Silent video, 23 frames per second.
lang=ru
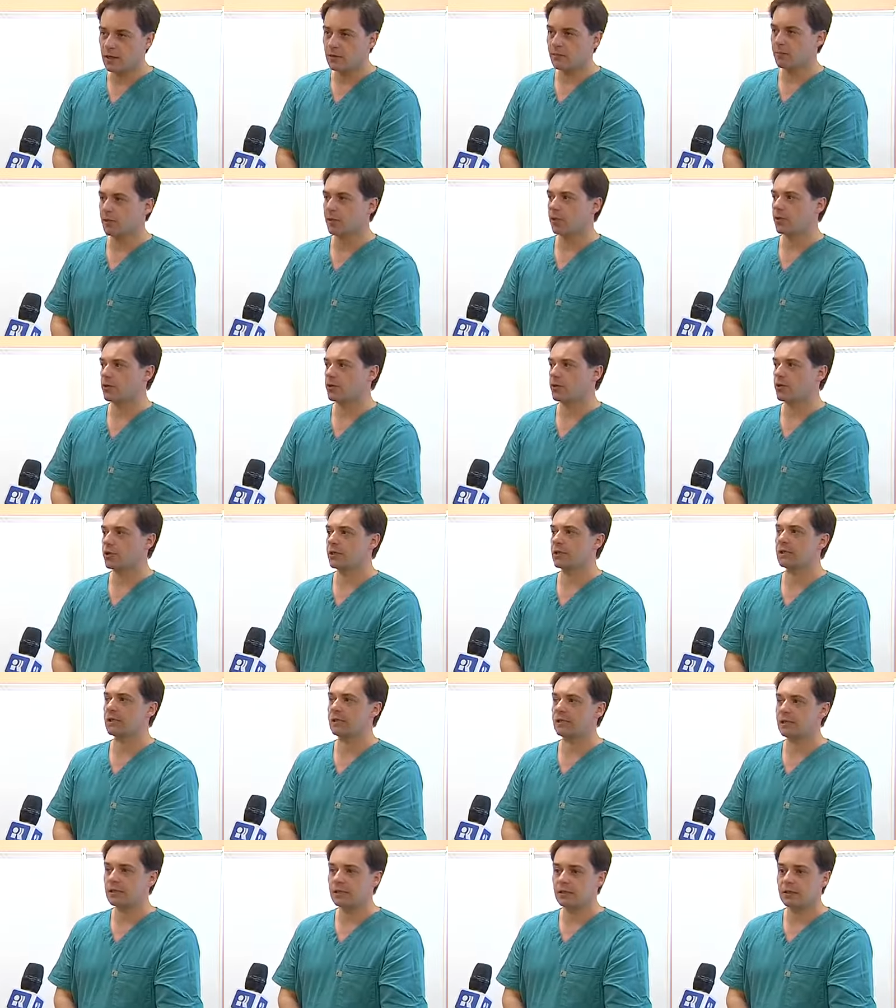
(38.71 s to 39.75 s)
положите
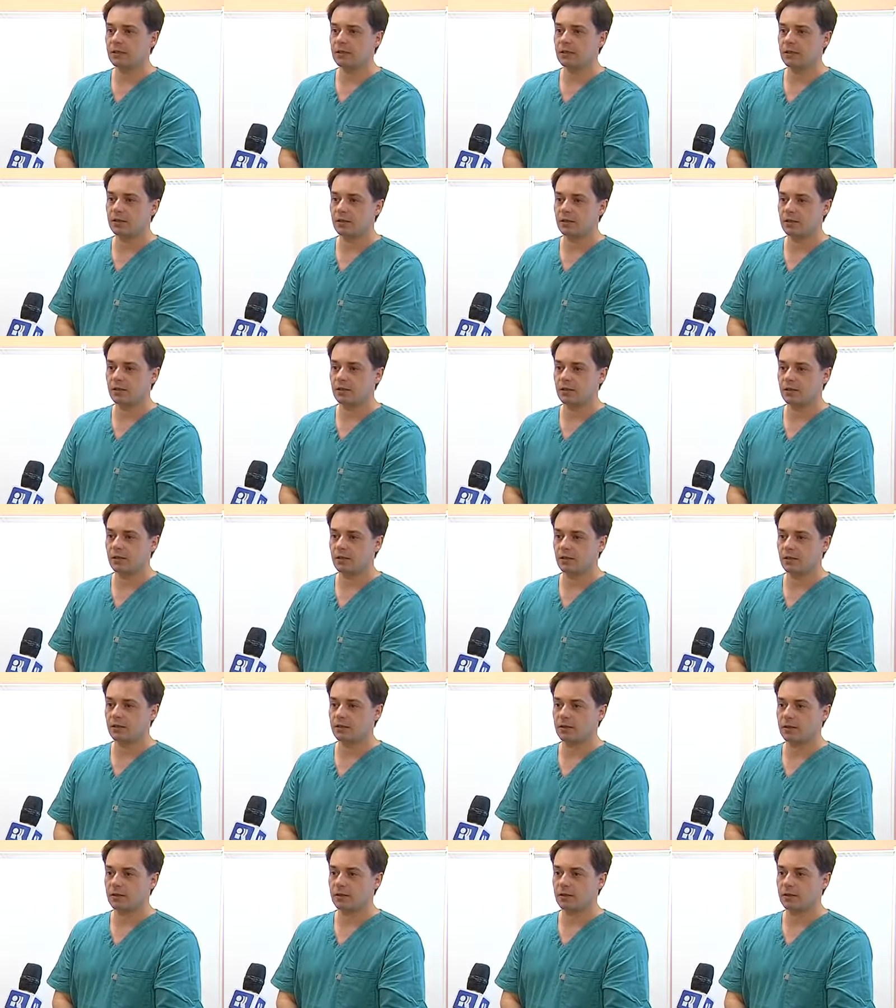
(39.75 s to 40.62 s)
их, э,